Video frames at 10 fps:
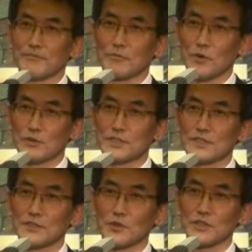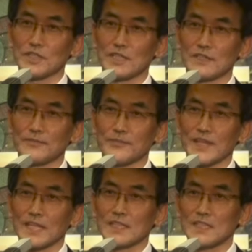모든 교인들은
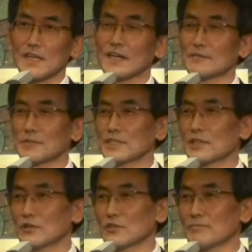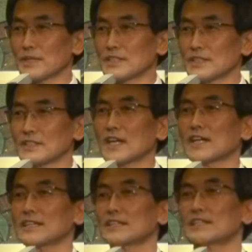이 사람의 거울 앞에서
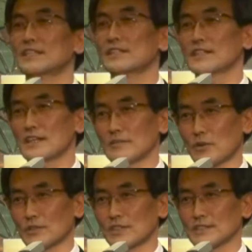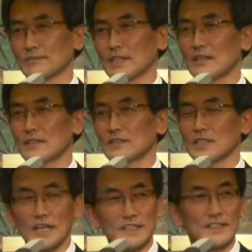자기의 실체를 볼 것입니다.
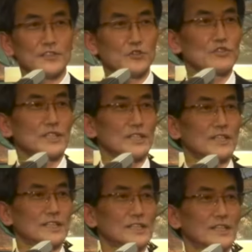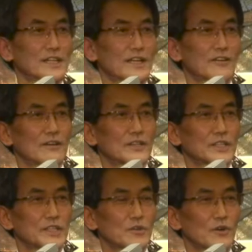자기의 수치를 느낄 거예요.
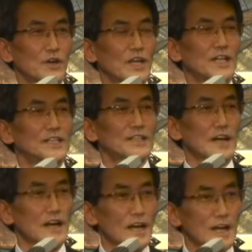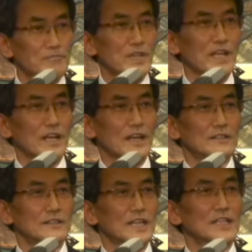그리고 다 함께
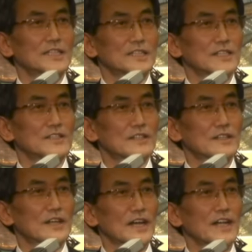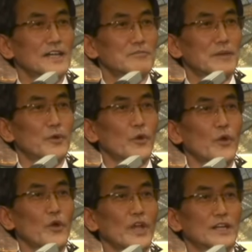자기 자신들을 하나님 앞에
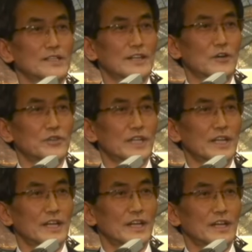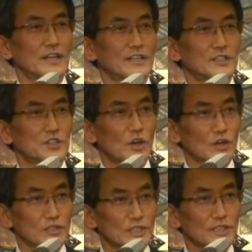회개하는 가운데에
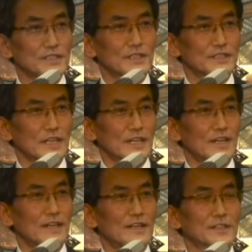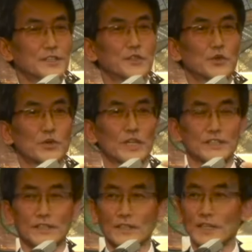성령의 역사가 그
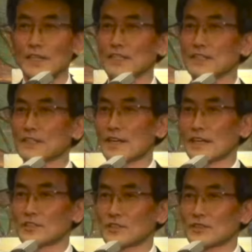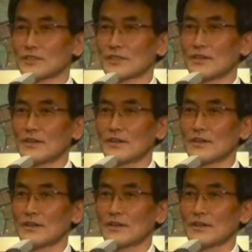속에서 일어나겠죠. 그죠?
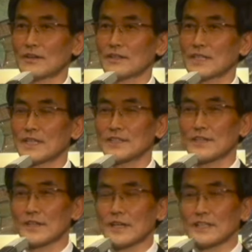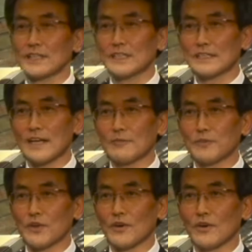그래서 이
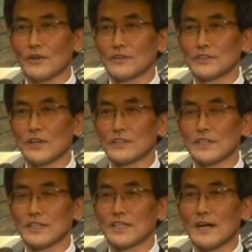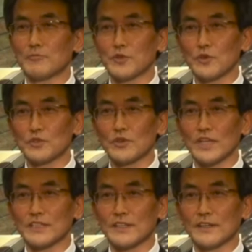사람도 성령의 감동
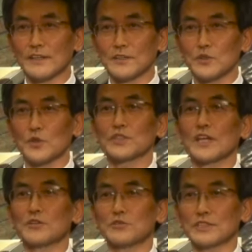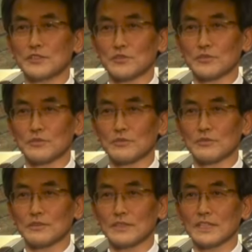속에서 또 새로워질 수
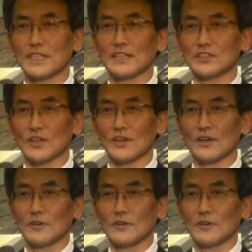있겠죠.